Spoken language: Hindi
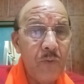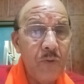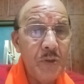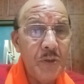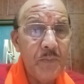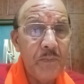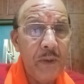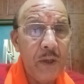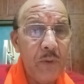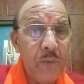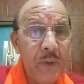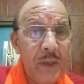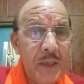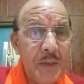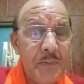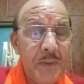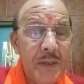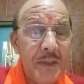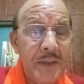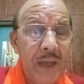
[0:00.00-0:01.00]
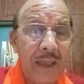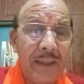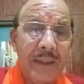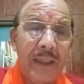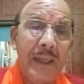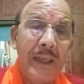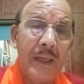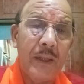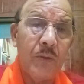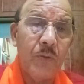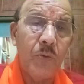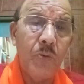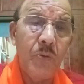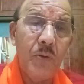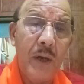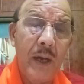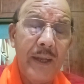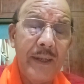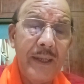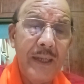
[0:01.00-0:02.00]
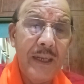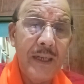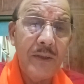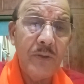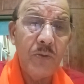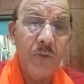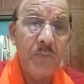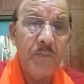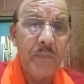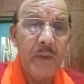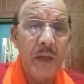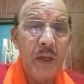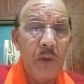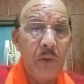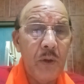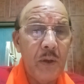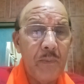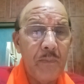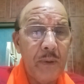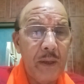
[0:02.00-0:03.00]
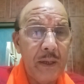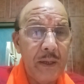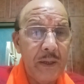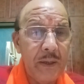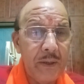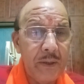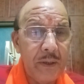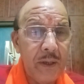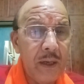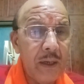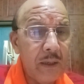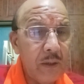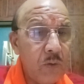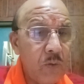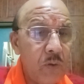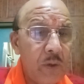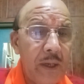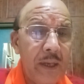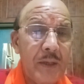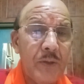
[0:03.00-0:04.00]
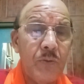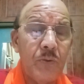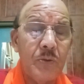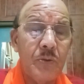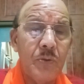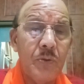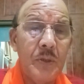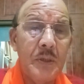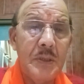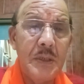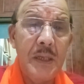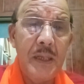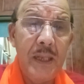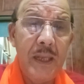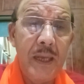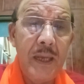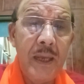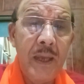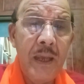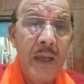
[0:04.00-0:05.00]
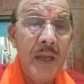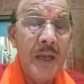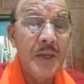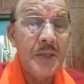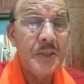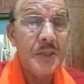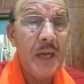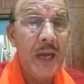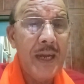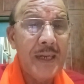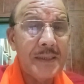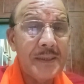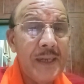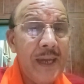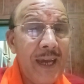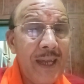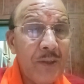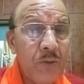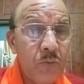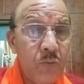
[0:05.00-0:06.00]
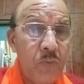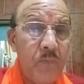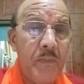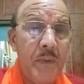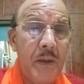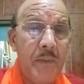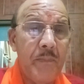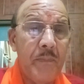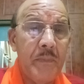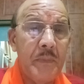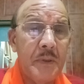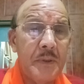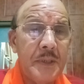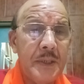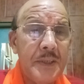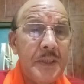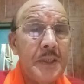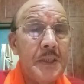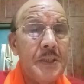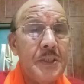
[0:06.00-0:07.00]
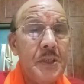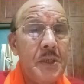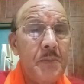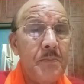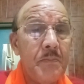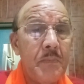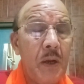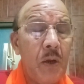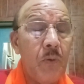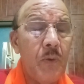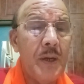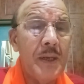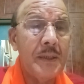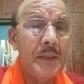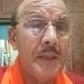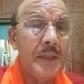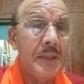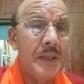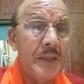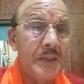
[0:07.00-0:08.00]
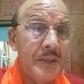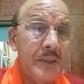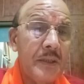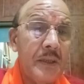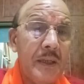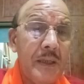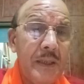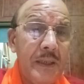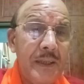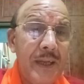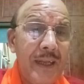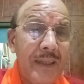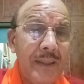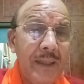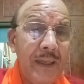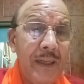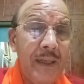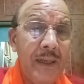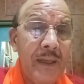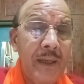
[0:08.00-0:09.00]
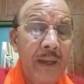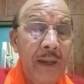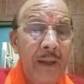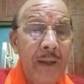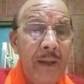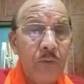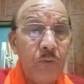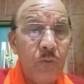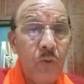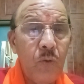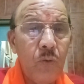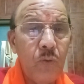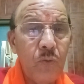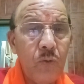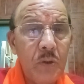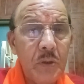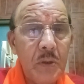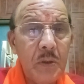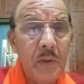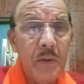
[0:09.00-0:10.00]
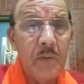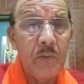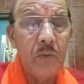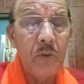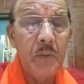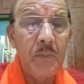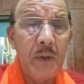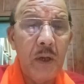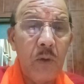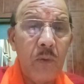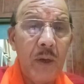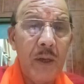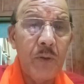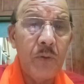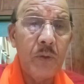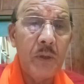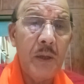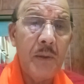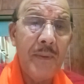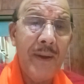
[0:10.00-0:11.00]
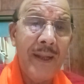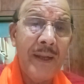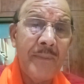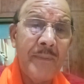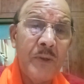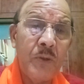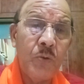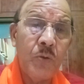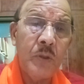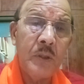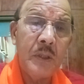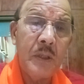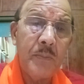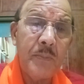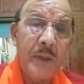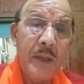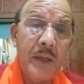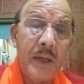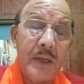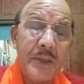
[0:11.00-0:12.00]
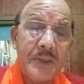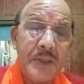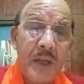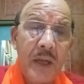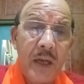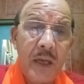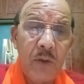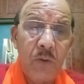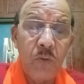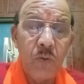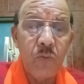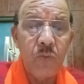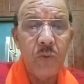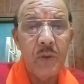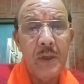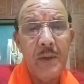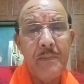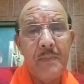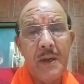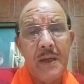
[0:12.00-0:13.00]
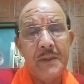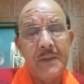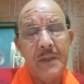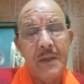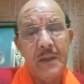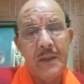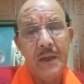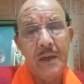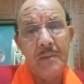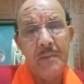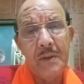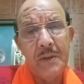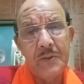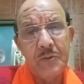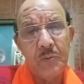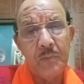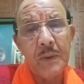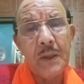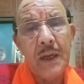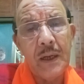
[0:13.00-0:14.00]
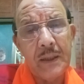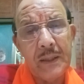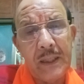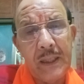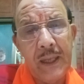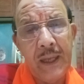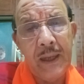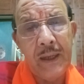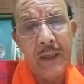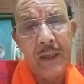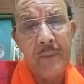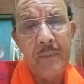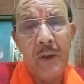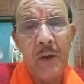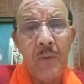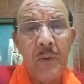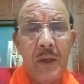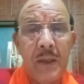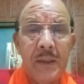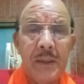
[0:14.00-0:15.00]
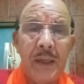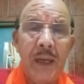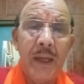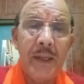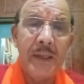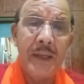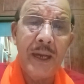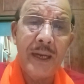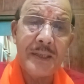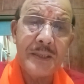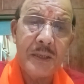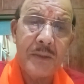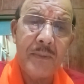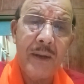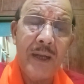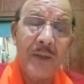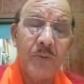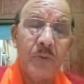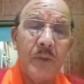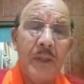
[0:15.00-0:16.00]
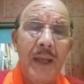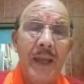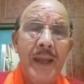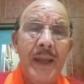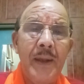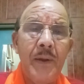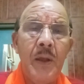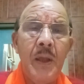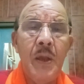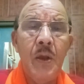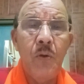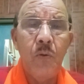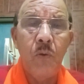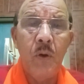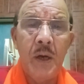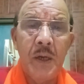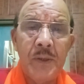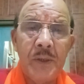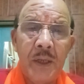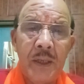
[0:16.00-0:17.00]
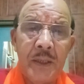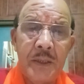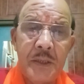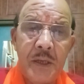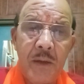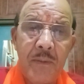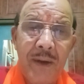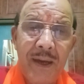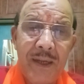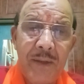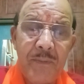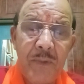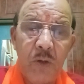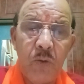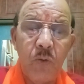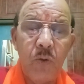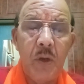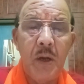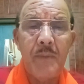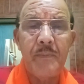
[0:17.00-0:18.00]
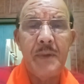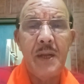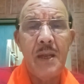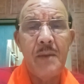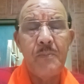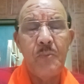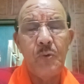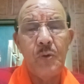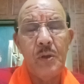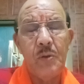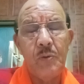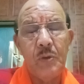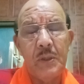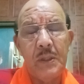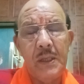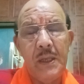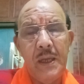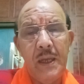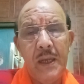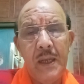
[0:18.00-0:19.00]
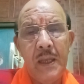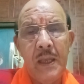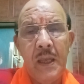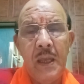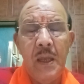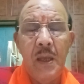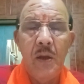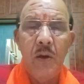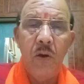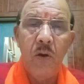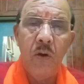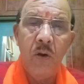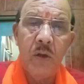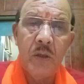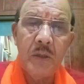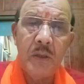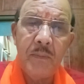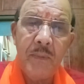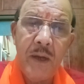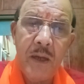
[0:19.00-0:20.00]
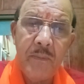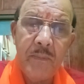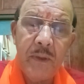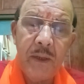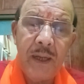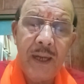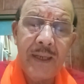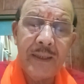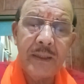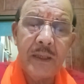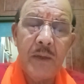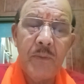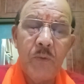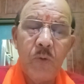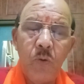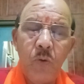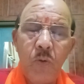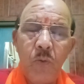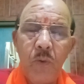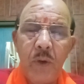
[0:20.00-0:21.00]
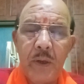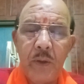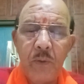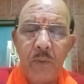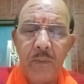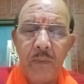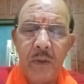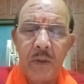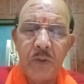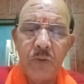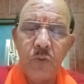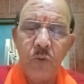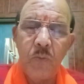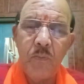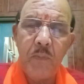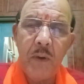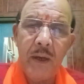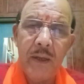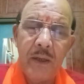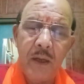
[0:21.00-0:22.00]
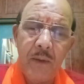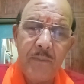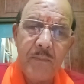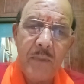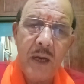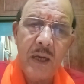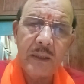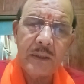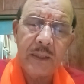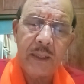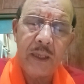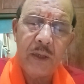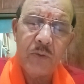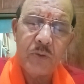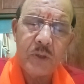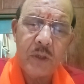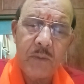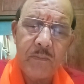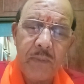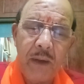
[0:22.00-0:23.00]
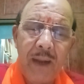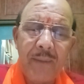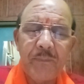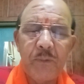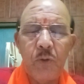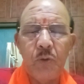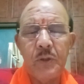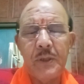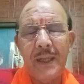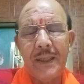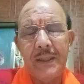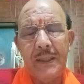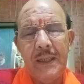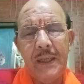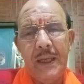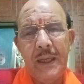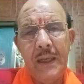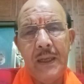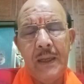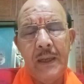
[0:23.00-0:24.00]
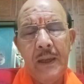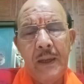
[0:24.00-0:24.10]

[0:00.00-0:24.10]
उस परिवेश में जाते हैं तो अनेक जो पर्यटक लोग हैं दोस्तों इसीलिए साक्षात रूप में जैसे किसी भगवान के दर्शन करने जाते हैं तो उस उन भगवानों के बारे में जो दिव्य रचना लोगों के अंतकरण में छुपी रहती है कि भगवान का ये आशीर्वाद होता है वहाँ जाने से हमारी मनोकामनाएं पूरी होती हैं और तमाम प्रकार के हमको वन जो फल हम मांगते हैं उसकी प्राप्ति हो जाती है